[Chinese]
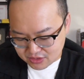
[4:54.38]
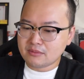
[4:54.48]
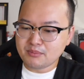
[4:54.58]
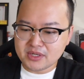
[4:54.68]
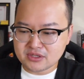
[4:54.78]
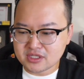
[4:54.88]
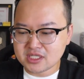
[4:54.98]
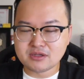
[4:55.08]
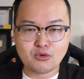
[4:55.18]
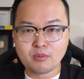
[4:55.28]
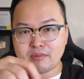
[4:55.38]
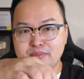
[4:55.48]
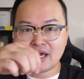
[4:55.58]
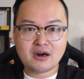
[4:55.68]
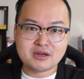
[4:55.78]
原本就是我们
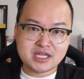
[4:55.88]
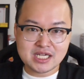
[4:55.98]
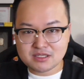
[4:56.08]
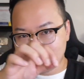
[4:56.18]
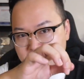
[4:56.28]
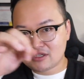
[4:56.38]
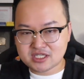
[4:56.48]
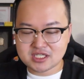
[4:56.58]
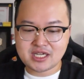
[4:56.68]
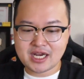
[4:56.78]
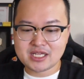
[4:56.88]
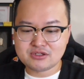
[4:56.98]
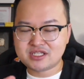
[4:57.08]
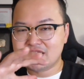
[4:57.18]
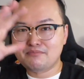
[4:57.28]
不要一开始不要撕开来，
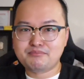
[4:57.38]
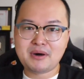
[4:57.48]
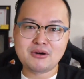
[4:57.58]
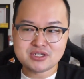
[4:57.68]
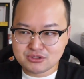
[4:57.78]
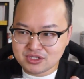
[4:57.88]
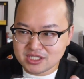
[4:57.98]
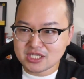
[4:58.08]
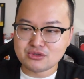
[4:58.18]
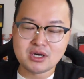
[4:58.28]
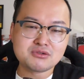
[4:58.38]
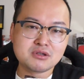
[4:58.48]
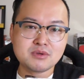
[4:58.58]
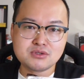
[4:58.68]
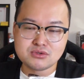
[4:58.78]
就整包就直接丢到
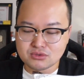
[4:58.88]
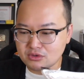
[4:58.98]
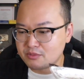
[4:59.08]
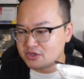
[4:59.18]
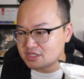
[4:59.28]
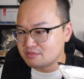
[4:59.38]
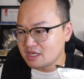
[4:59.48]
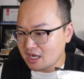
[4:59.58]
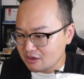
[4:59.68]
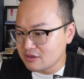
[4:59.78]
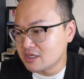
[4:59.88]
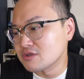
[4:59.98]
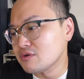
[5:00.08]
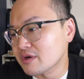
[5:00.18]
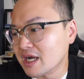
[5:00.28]
水里面去煮，会不会是比较好的？可
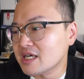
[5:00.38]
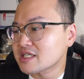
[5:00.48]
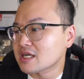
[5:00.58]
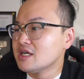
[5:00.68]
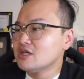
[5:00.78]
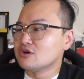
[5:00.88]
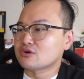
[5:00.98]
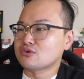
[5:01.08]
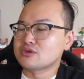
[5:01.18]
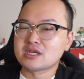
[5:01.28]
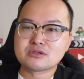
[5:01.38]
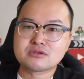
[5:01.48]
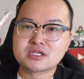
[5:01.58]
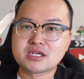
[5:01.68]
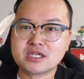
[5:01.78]
因为我刚才想有顾虑到
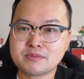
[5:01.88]
说这个